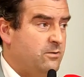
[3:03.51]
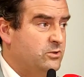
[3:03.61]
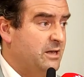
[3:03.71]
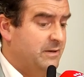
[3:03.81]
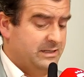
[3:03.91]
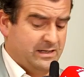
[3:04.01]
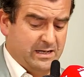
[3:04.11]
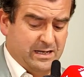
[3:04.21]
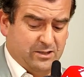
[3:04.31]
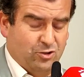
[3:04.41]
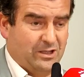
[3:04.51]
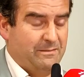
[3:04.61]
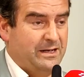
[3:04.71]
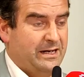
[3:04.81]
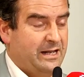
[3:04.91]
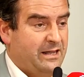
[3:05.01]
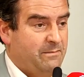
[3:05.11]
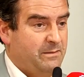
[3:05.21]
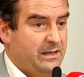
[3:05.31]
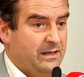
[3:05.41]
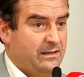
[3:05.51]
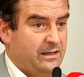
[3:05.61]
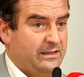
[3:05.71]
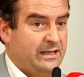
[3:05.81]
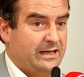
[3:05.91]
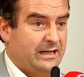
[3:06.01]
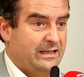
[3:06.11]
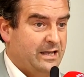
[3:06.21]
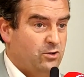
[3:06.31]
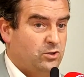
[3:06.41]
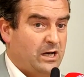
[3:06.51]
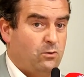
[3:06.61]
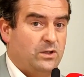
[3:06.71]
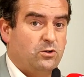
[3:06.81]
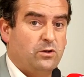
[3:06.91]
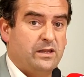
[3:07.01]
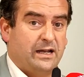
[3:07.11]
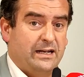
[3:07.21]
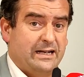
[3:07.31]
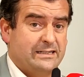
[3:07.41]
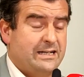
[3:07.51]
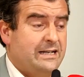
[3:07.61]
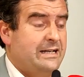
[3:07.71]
Como sabéis, yo también iré de primer teniente alcalde y hay otras cuatro concejalías